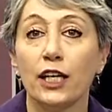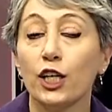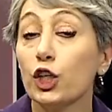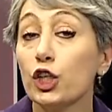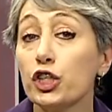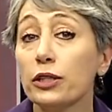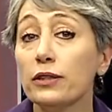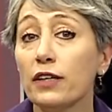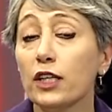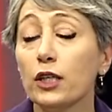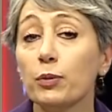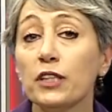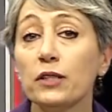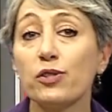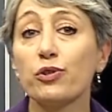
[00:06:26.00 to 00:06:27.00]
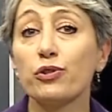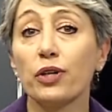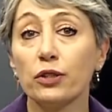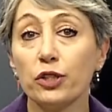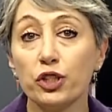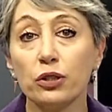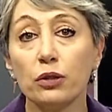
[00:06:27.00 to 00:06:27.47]
Kışın arabanızı
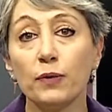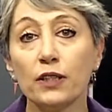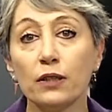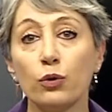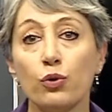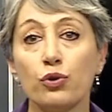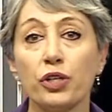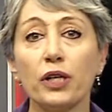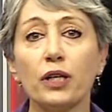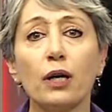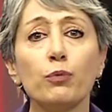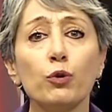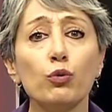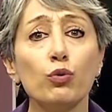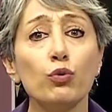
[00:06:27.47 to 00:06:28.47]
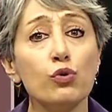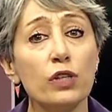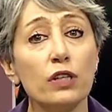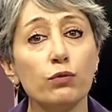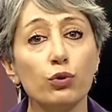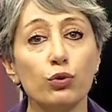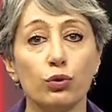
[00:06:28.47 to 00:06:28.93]
çalıştırmadan önce kaputunuza
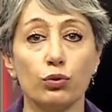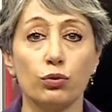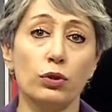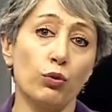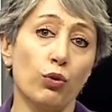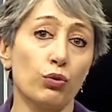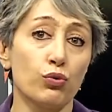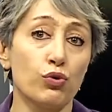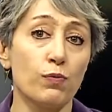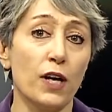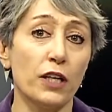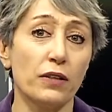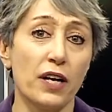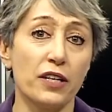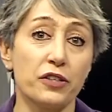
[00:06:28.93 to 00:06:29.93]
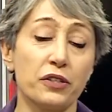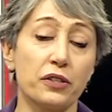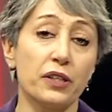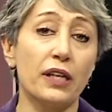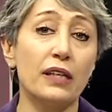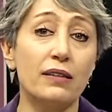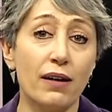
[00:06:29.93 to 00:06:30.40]
vurun diyor uzmanlar.
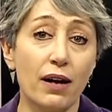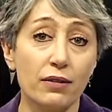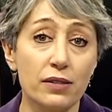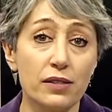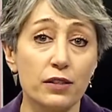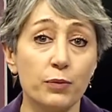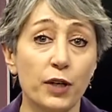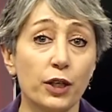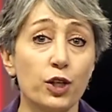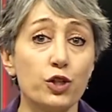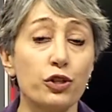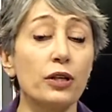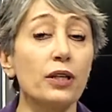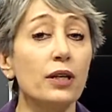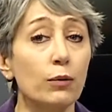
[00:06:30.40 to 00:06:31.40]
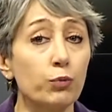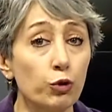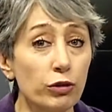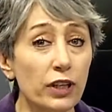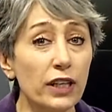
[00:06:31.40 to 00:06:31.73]
Kediler ısınmak için kaputa